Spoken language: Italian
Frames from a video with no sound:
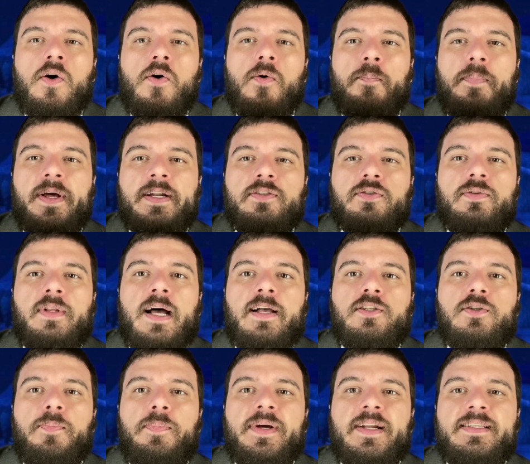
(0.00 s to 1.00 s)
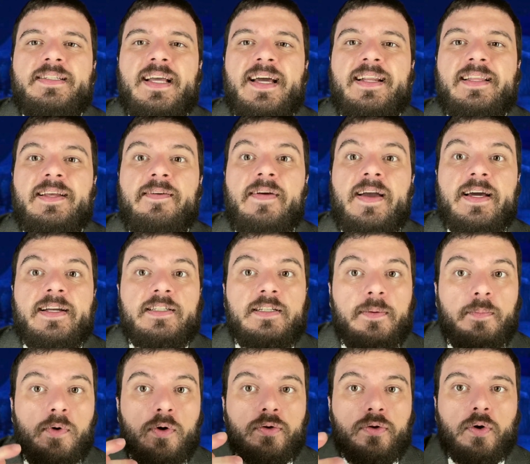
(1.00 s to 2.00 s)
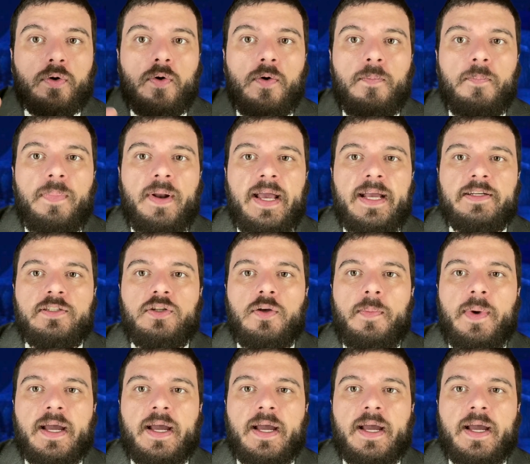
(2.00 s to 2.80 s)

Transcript: Un personaggio per certi versi molto complesso